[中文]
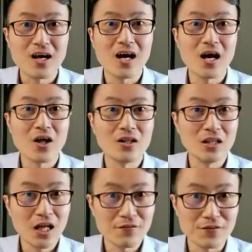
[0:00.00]
I'll
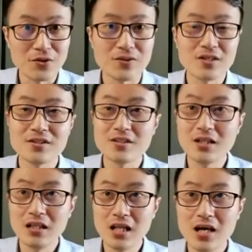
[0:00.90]
love you，而且这
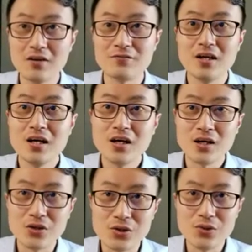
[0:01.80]
个 love
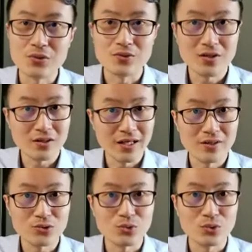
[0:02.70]
和 you 要
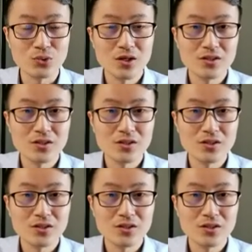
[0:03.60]
连读，